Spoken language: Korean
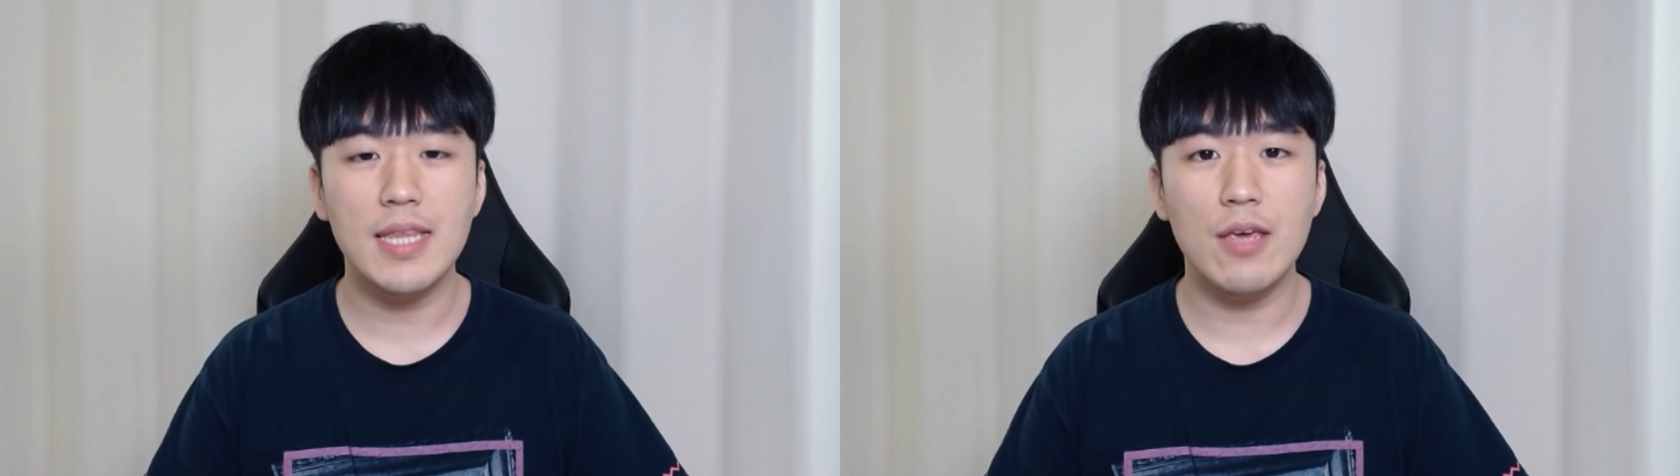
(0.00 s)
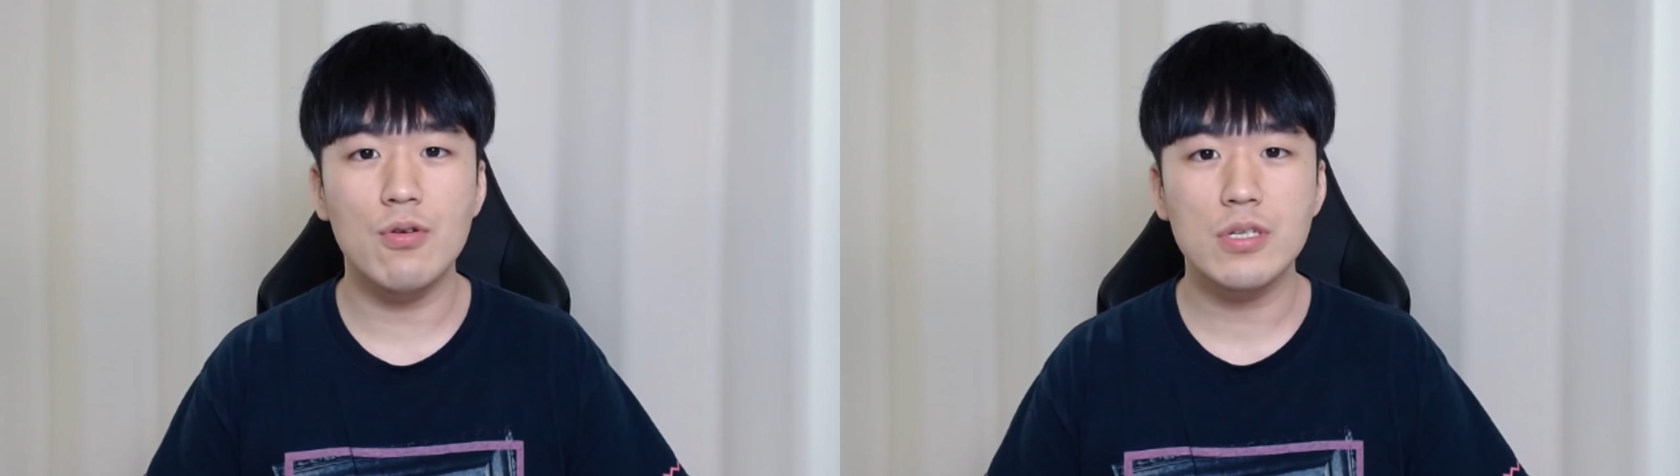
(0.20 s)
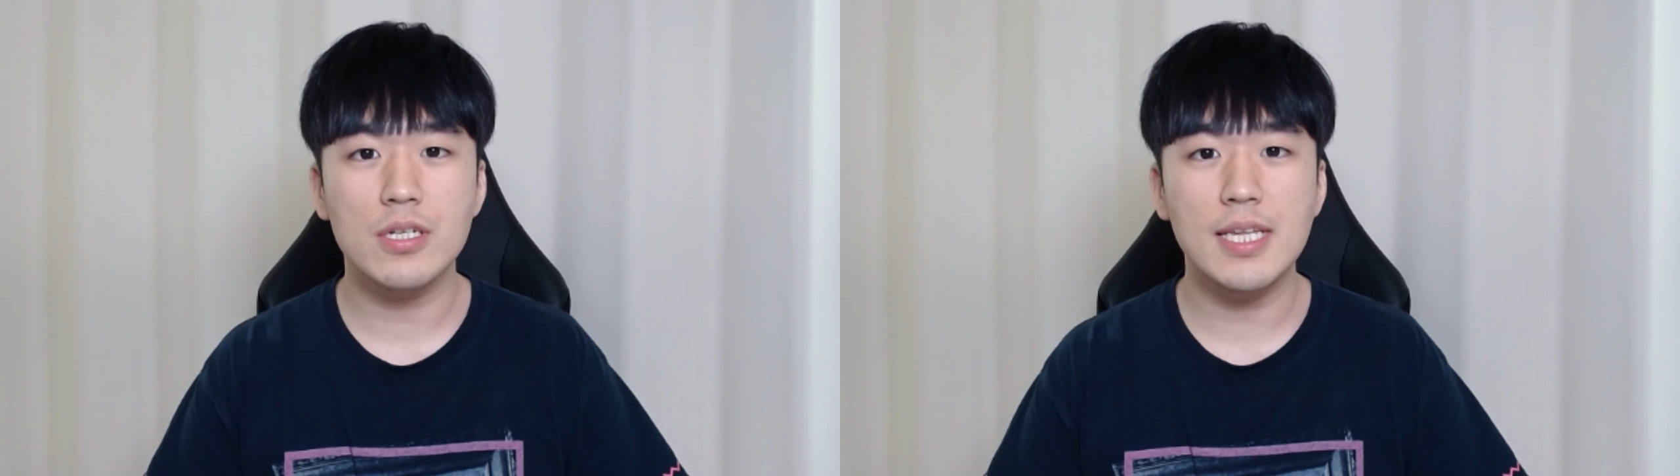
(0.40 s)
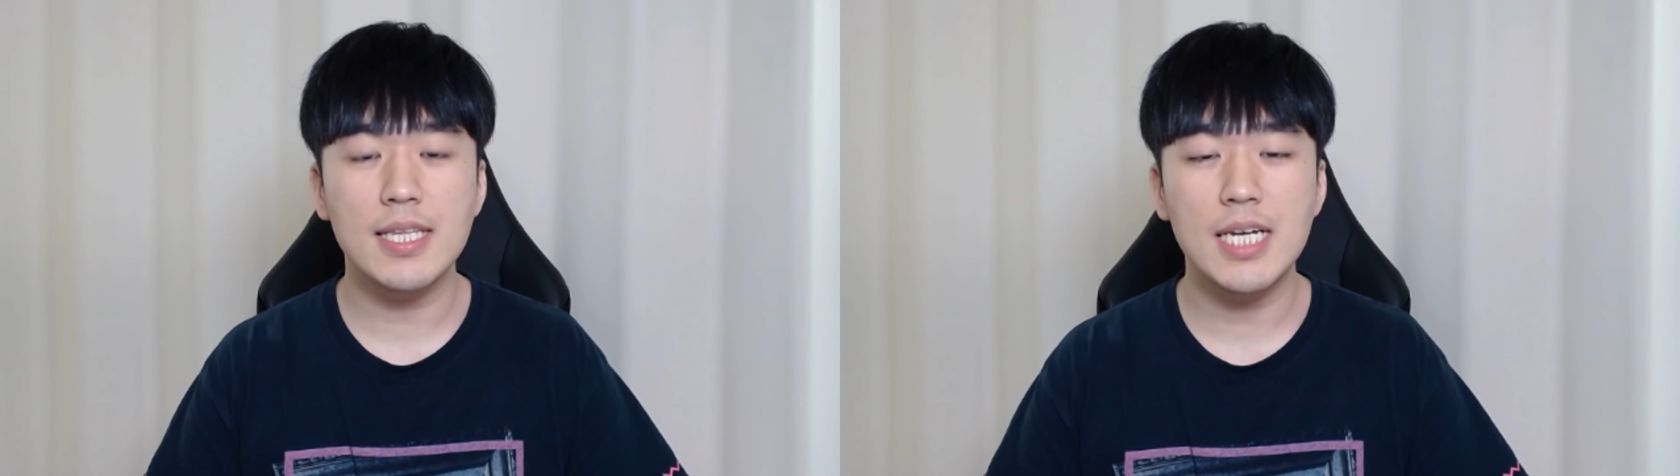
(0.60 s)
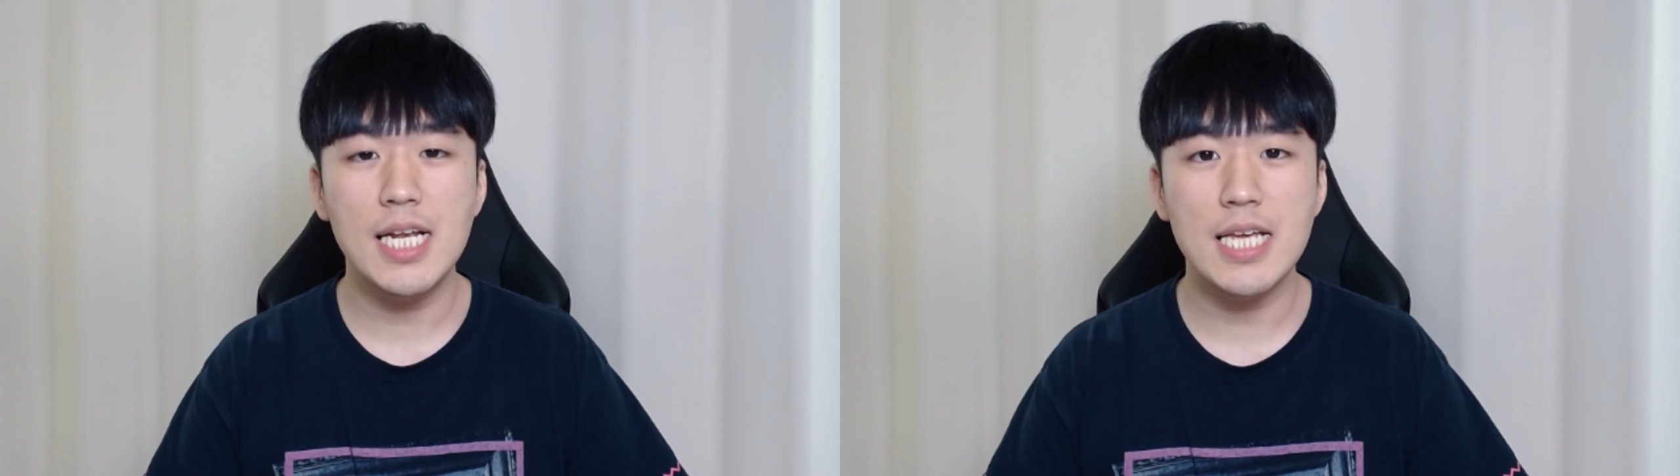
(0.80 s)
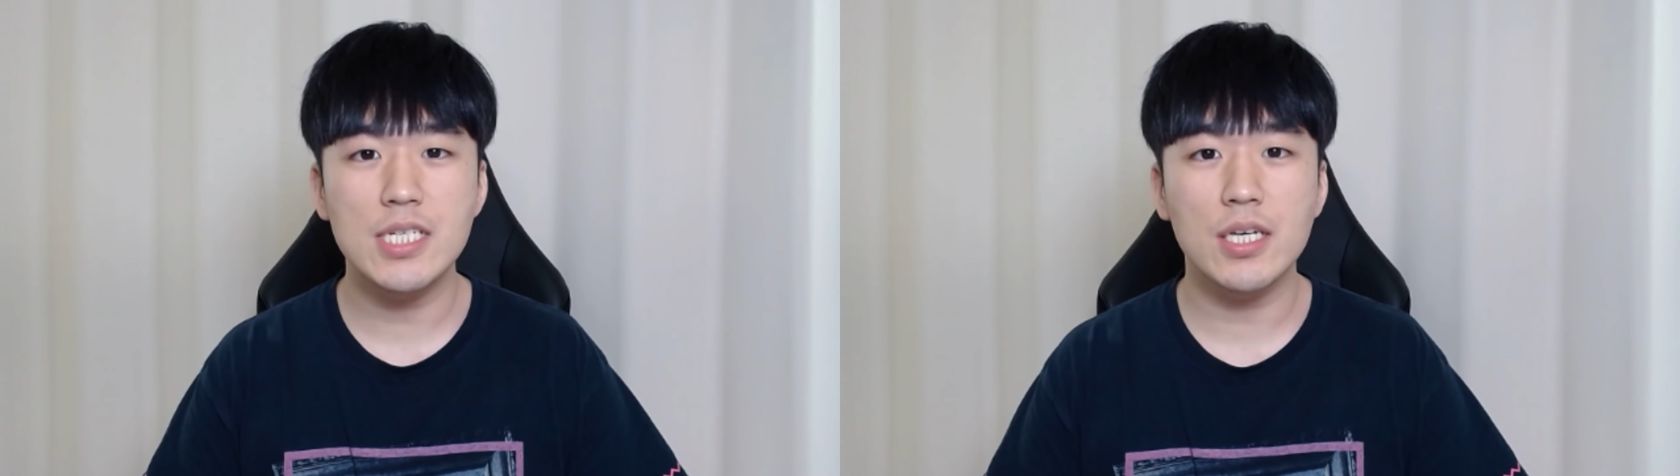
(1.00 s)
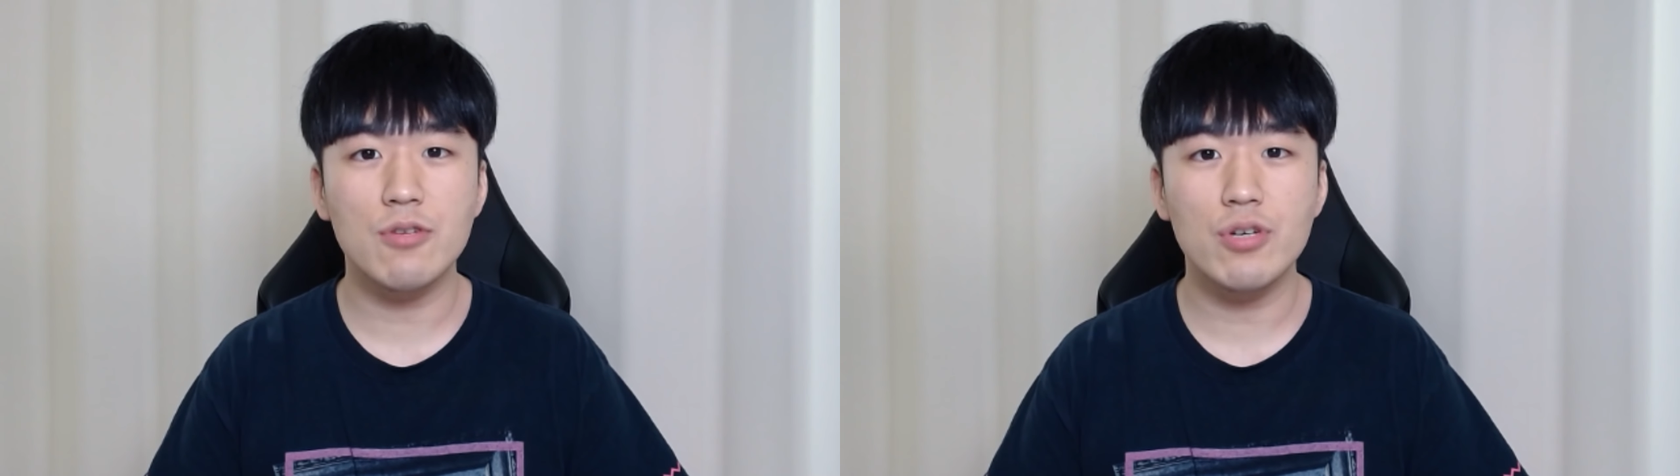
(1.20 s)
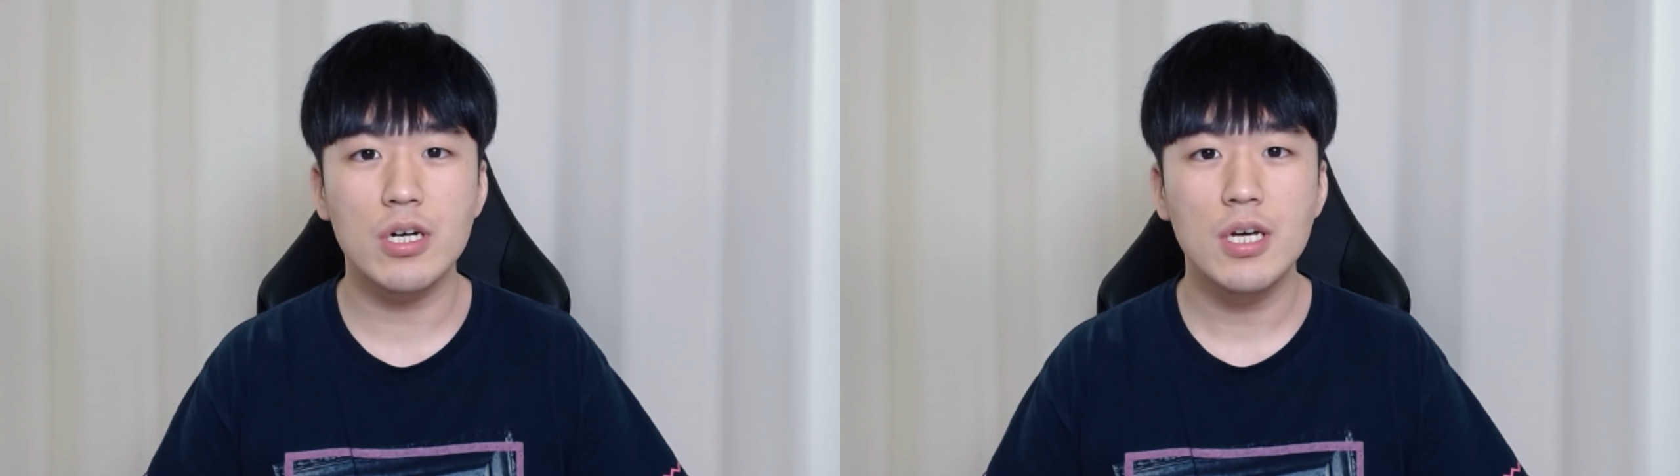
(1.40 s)
내용 전해드릴
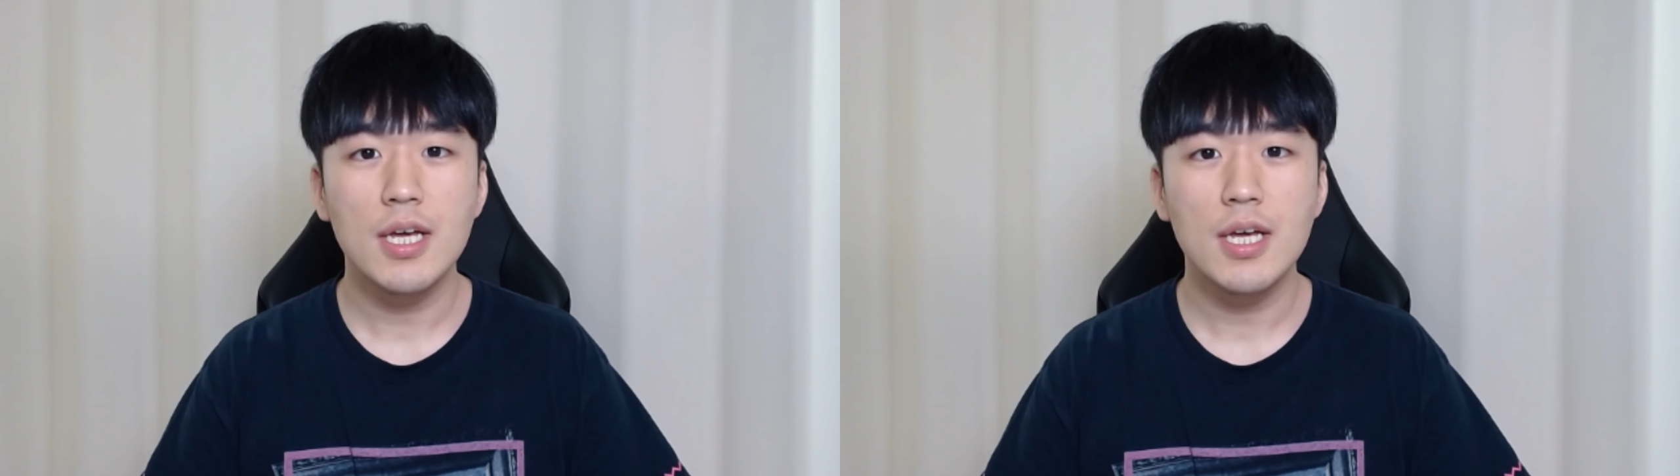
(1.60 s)
예정이고요.